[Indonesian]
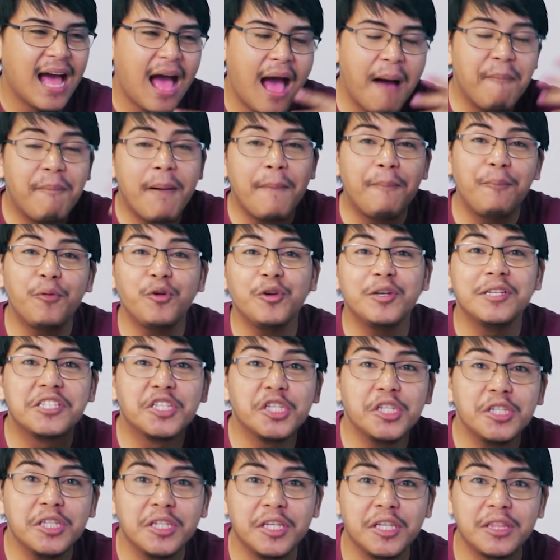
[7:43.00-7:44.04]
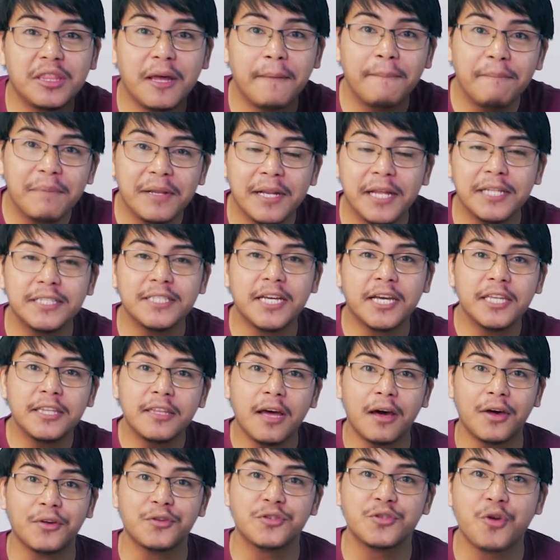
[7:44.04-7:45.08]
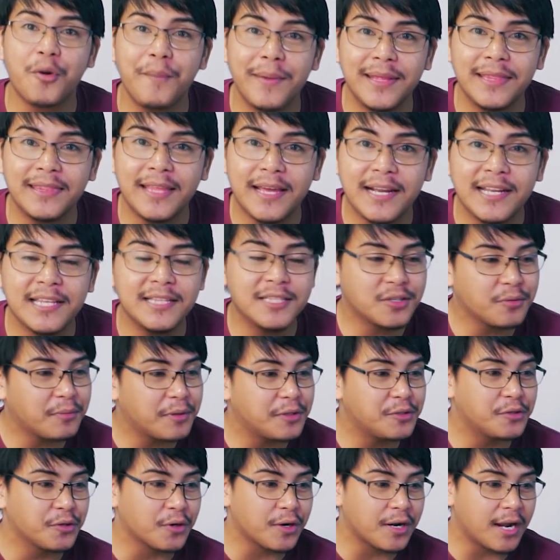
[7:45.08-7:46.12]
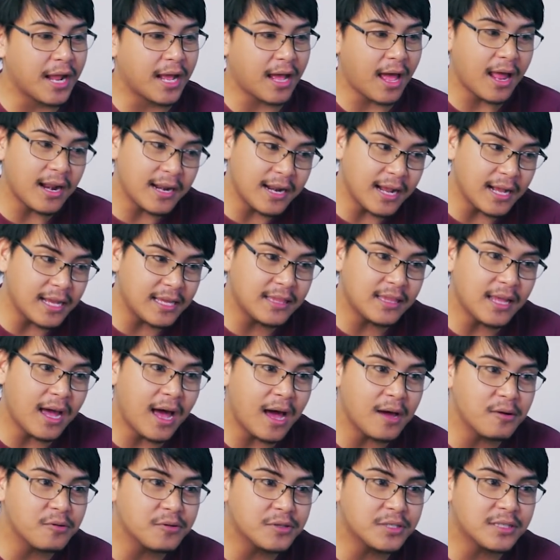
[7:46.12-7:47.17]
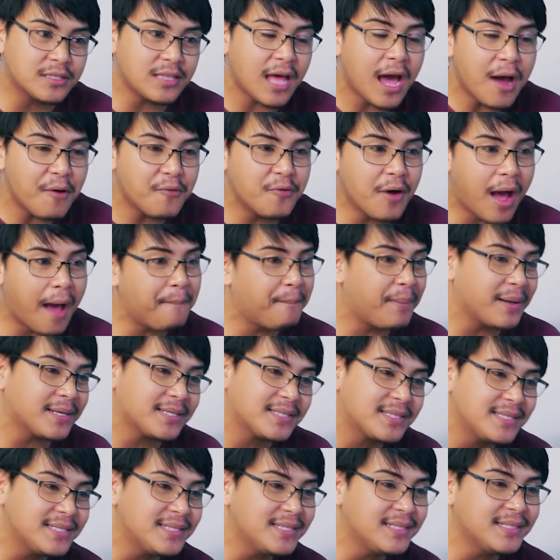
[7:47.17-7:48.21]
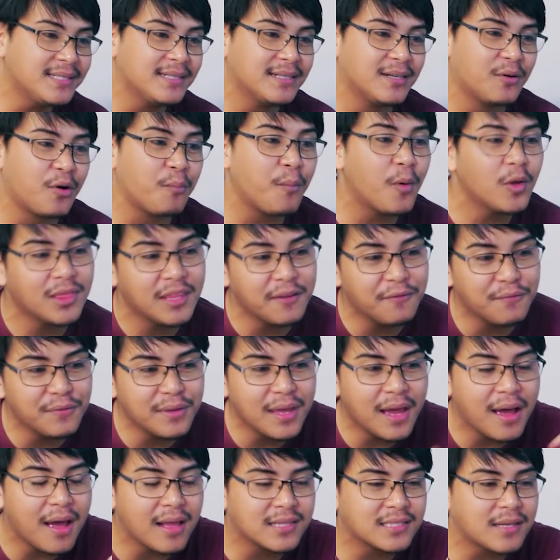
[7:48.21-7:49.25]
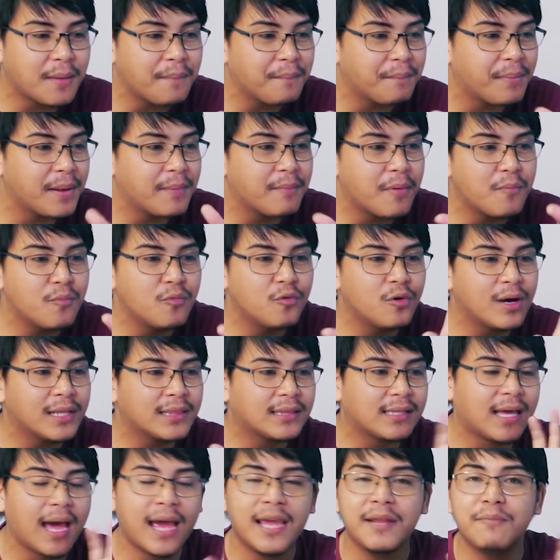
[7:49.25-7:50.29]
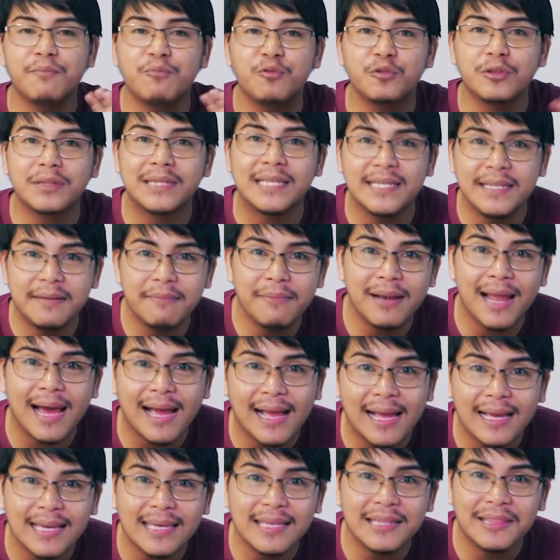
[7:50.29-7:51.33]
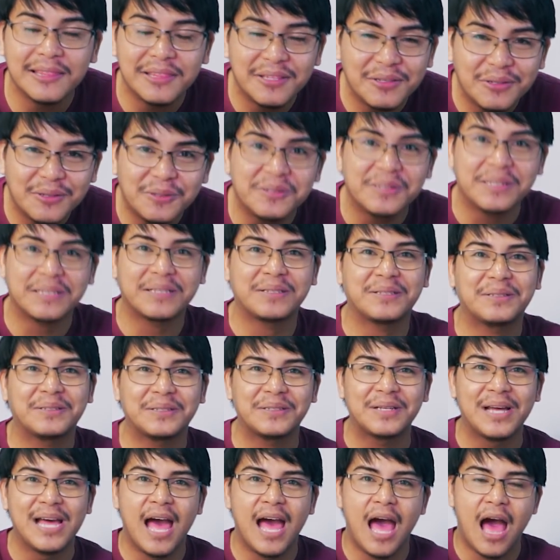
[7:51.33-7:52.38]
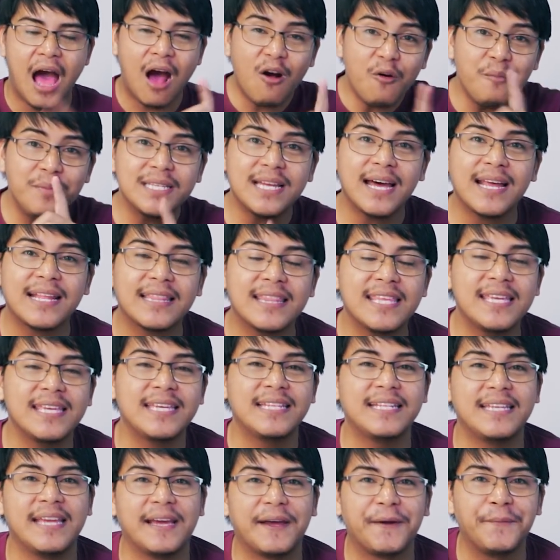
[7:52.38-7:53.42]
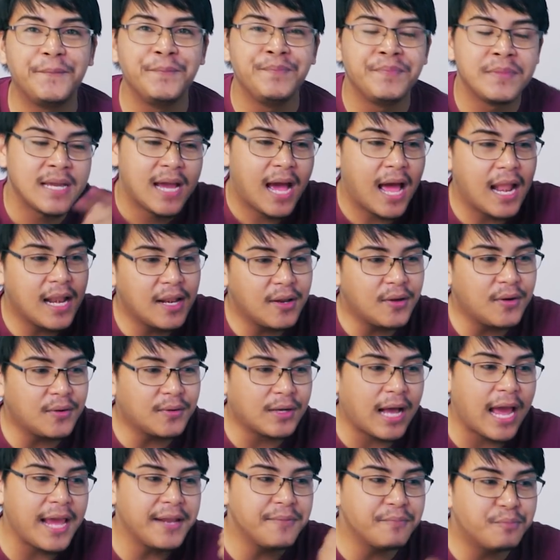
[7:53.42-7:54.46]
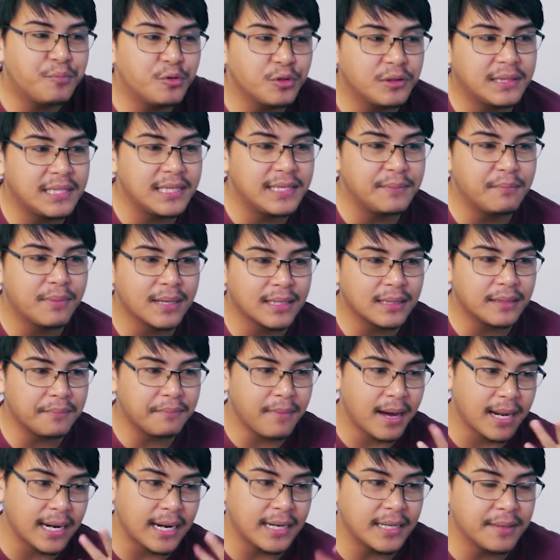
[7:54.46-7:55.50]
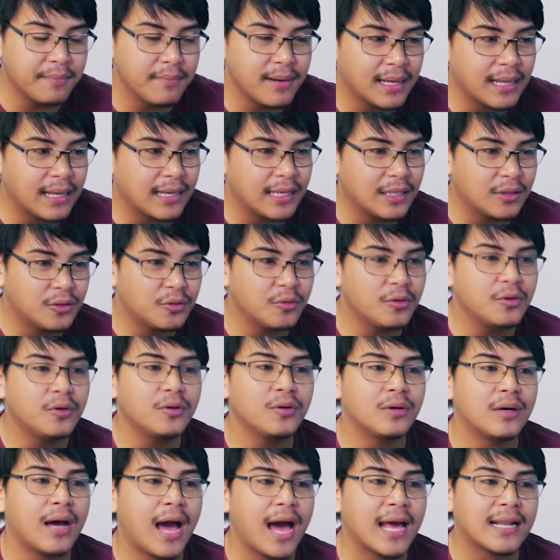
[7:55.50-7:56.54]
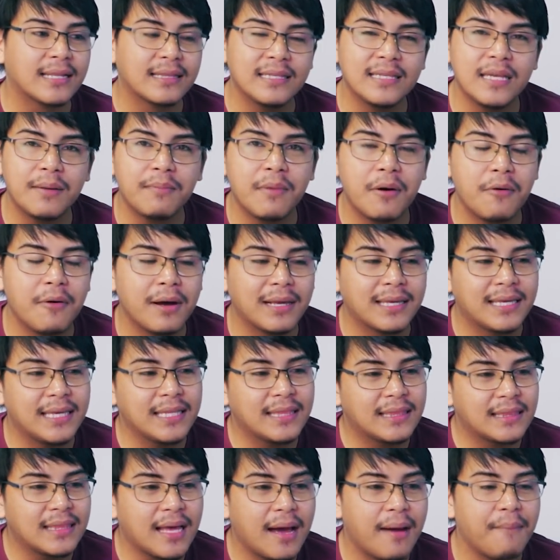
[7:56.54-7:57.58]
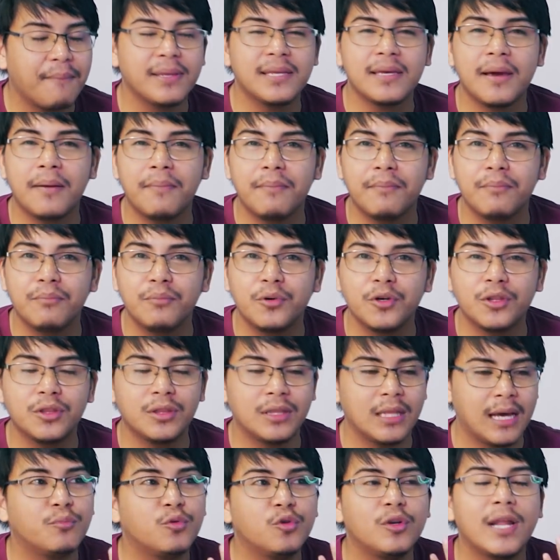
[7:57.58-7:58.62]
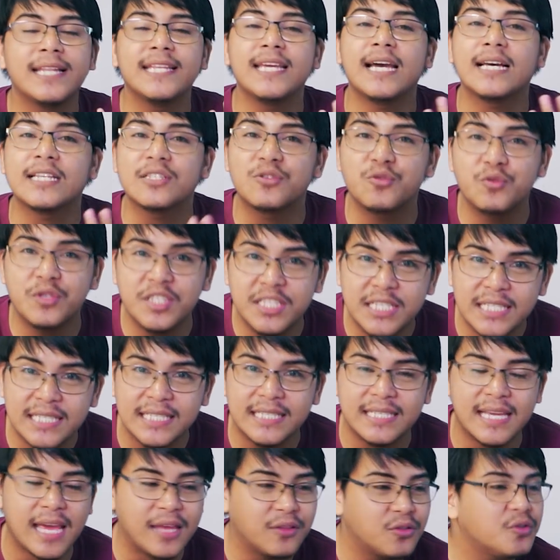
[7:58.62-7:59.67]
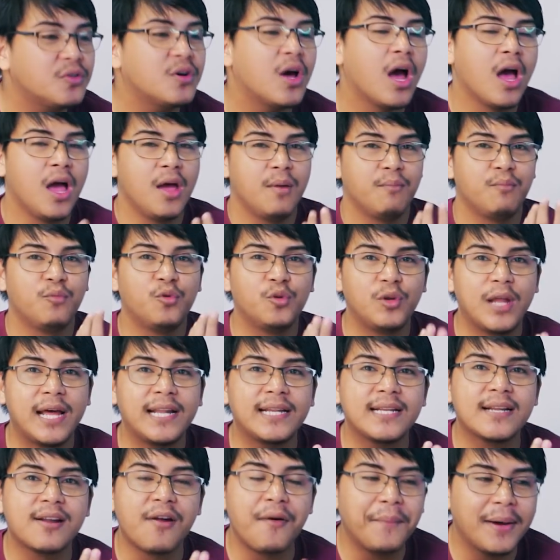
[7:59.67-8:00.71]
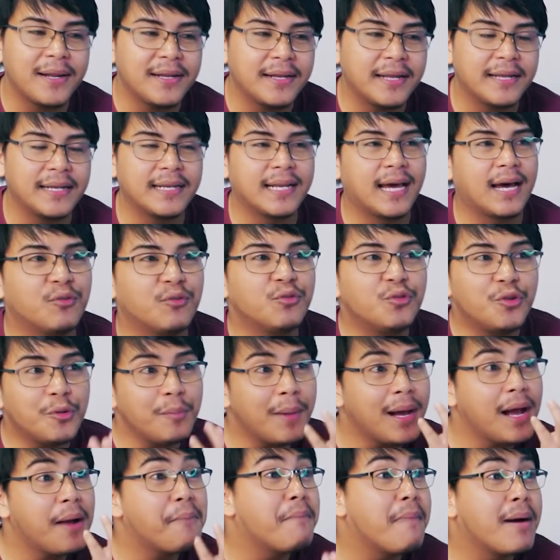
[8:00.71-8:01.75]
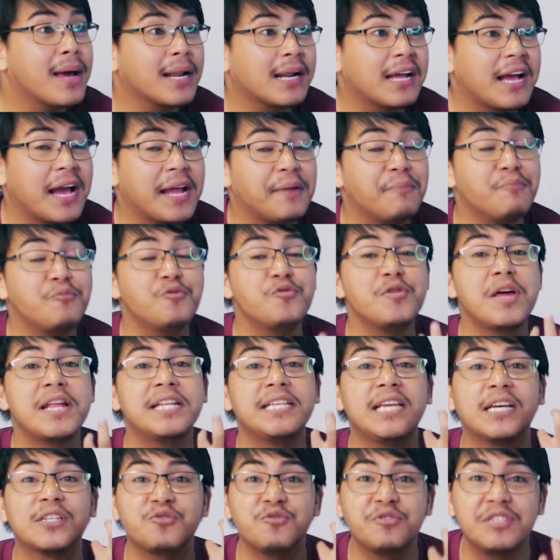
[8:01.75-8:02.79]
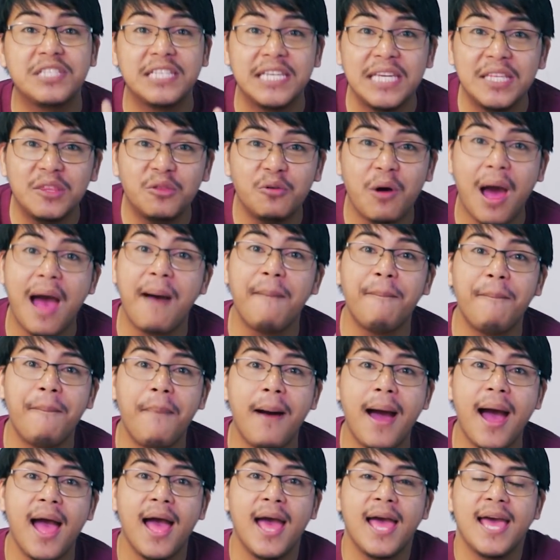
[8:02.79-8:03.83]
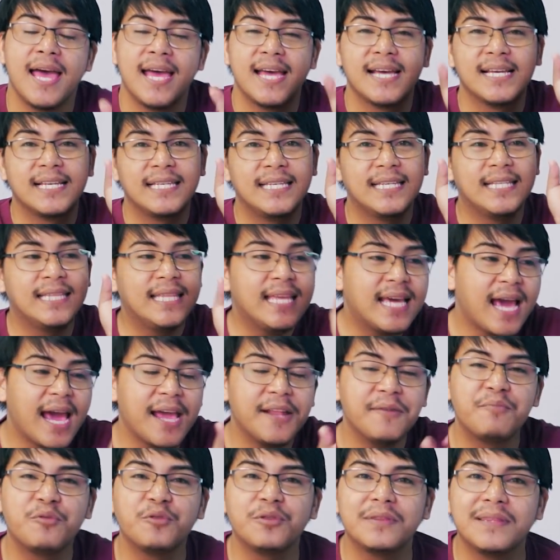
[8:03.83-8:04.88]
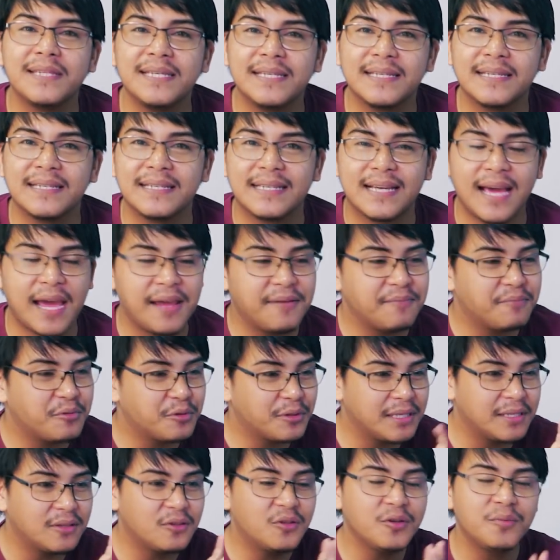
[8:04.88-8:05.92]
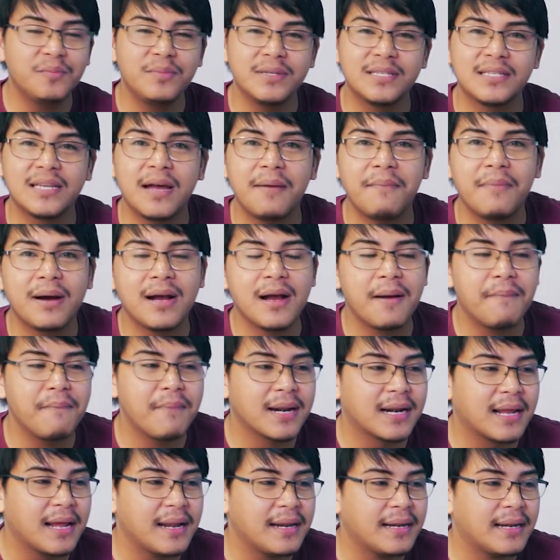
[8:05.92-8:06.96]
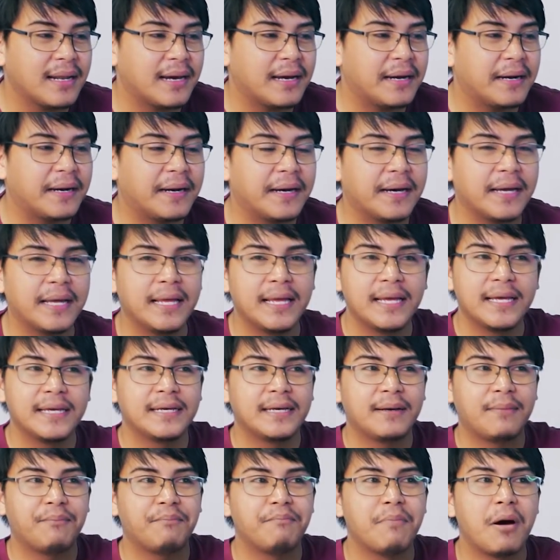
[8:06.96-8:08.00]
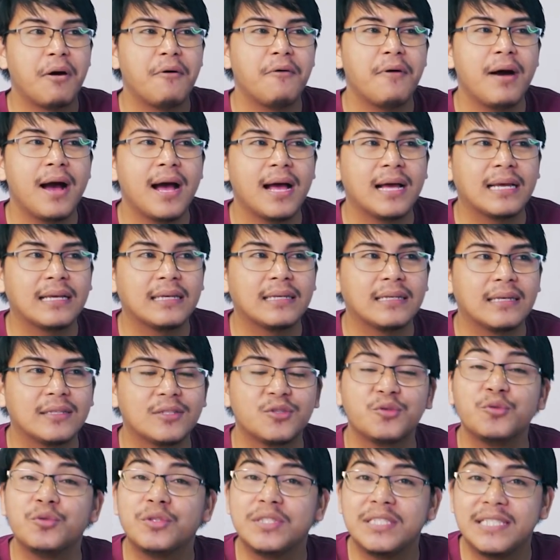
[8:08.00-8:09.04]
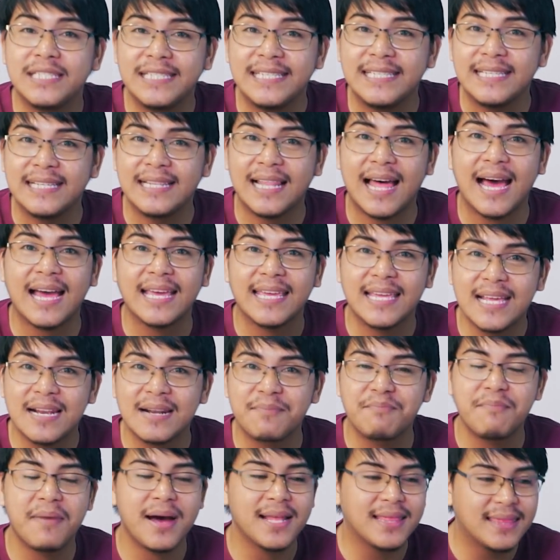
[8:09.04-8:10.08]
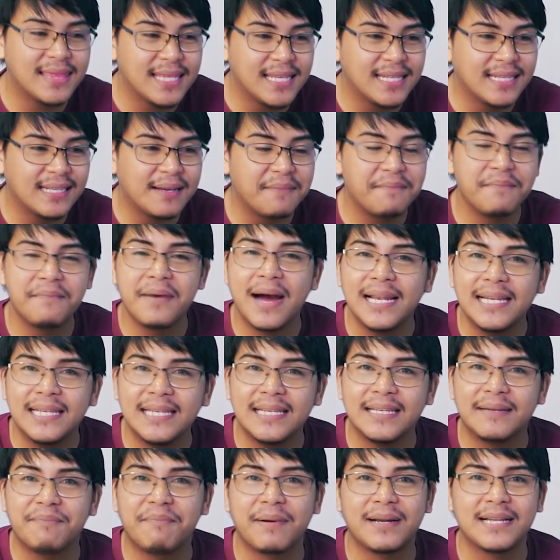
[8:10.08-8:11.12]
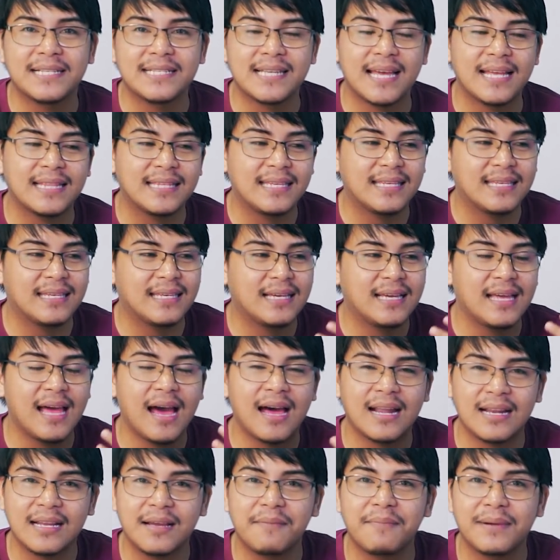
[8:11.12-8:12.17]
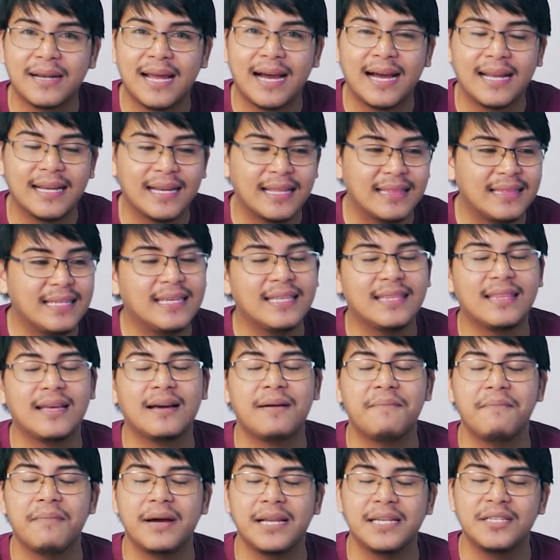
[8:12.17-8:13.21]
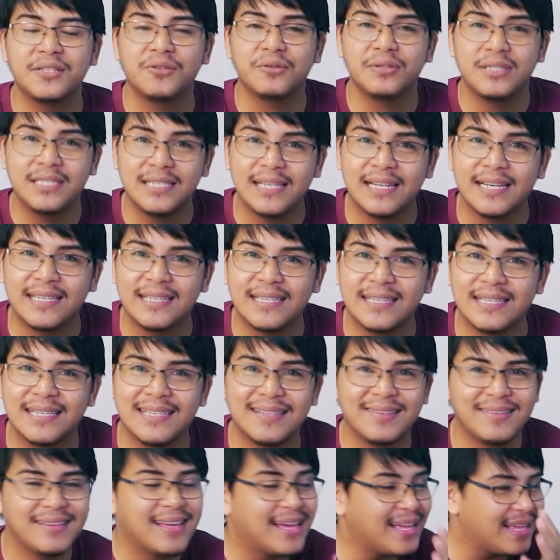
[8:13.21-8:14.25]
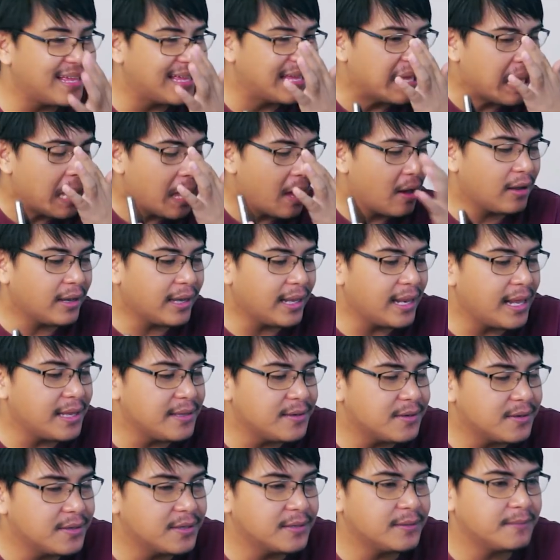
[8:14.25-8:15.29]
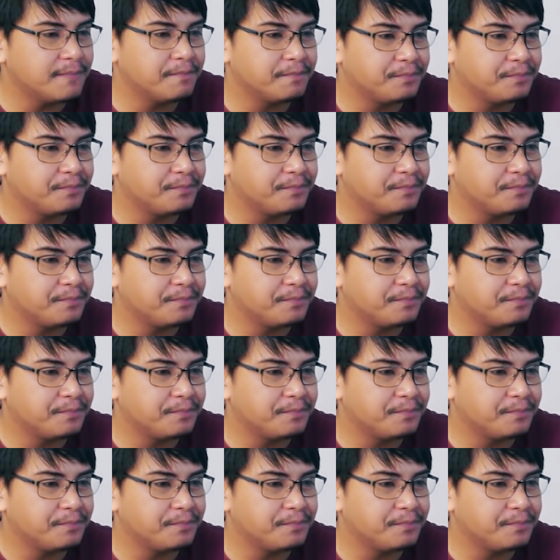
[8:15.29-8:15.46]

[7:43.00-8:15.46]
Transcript: Apapun di sini tampilannya kita harus komentarin sobat Jurna karena kita harus tahu apa sih motifnya sampai membuat kain putih di belakang itu Itu, Aku bisa artiin ya. Kalau kain putih bertebaran di belakang itu artinya bahwa kita menyambut bulan yang suci yaitu bulan Ramadan. untuk menggambarkan bulan yang suci itu apa? Ini kain putih. Kain putih itu bisa menggambarkan uh, bahwa suci lahir batin kembali pada saat hari kemenangan nanti kita kembali suci lagi gitu ya. Oke lanjut.